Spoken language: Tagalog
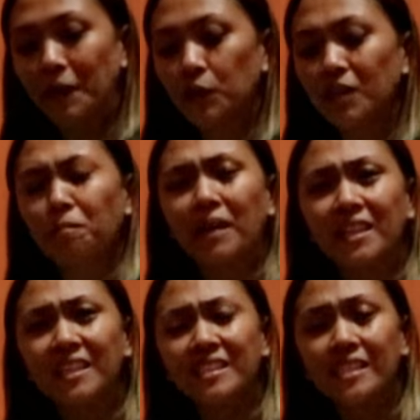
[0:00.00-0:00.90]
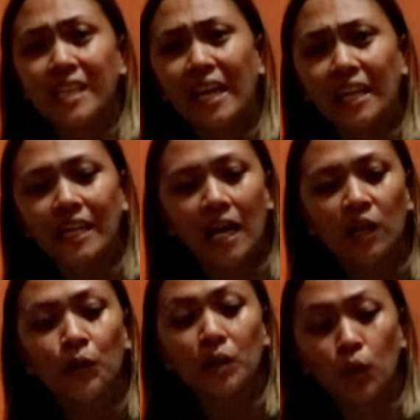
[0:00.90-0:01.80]
pero depende rin sa style na
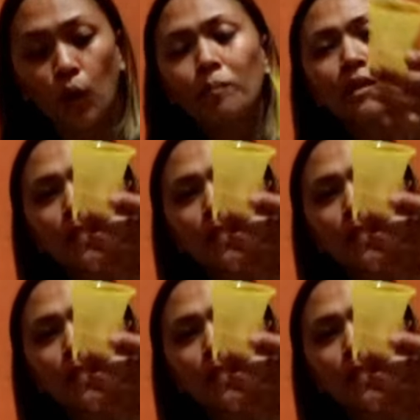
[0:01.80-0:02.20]
gagawin nyo.